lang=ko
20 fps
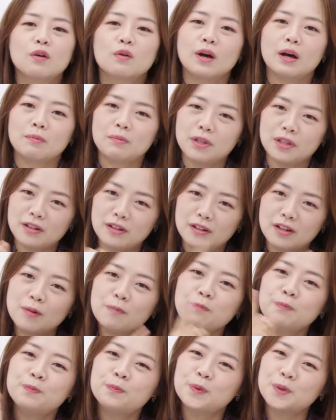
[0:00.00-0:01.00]
화면을
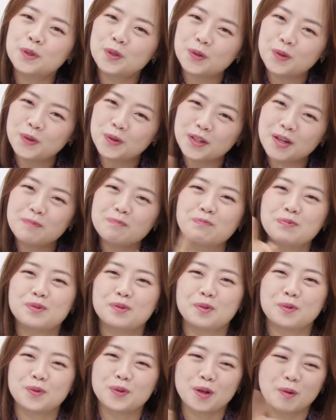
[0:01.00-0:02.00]
옆으로
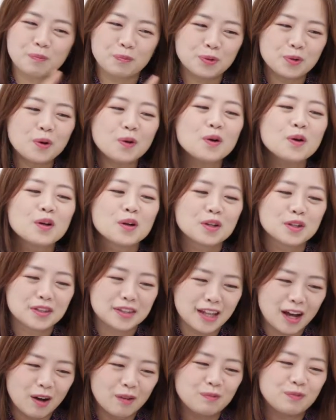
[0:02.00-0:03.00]
옆으로
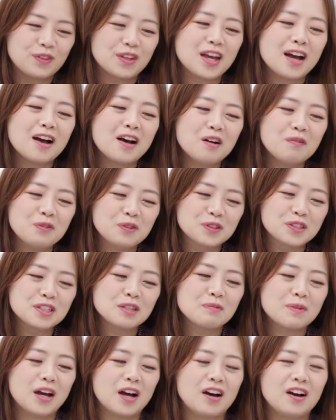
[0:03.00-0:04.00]
옆으로
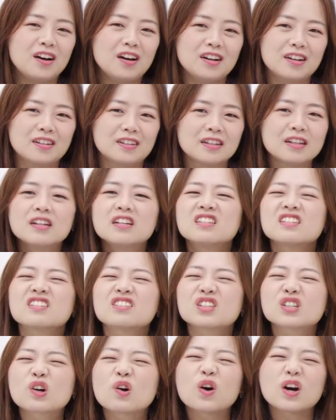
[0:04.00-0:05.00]
넘겨보시면
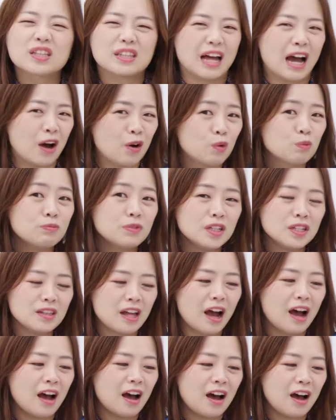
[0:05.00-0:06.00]
스티커가
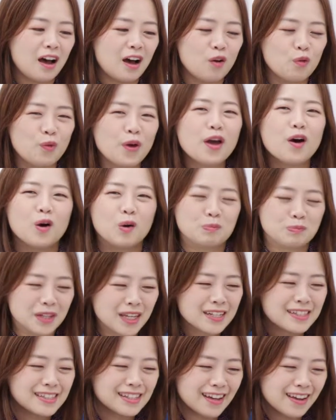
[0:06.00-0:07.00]
나옵니다. 왜
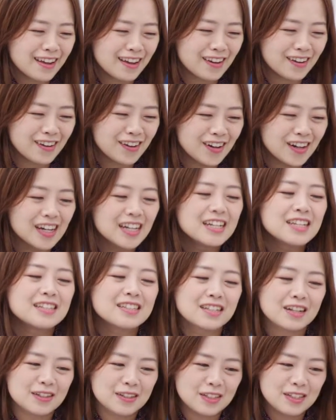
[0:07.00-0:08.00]
없겠어요?
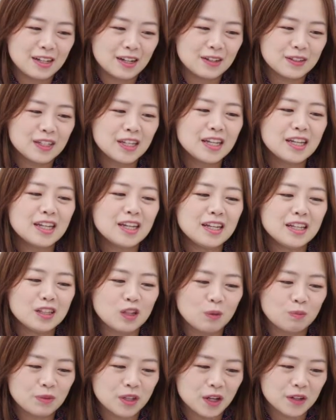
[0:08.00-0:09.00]
천천히
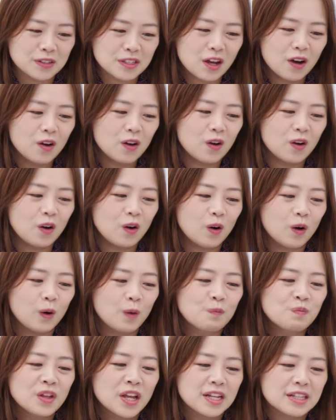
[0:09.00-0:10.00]

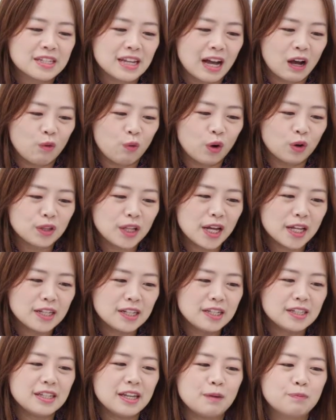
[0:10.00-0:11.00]
넘겨서 자
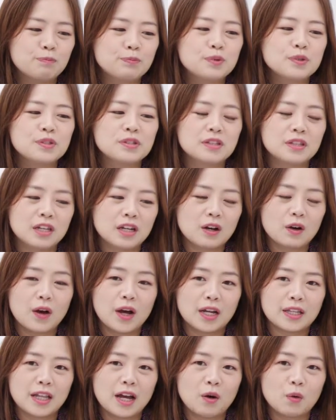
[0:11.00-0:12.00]
원하는 예쁜 스티커
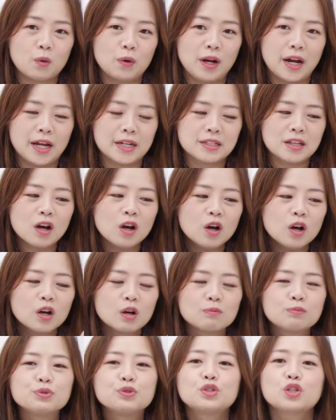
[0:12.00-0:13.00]
하나
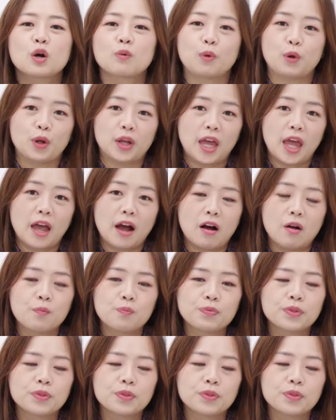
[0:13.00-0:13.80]
골라서 붙여볼게요.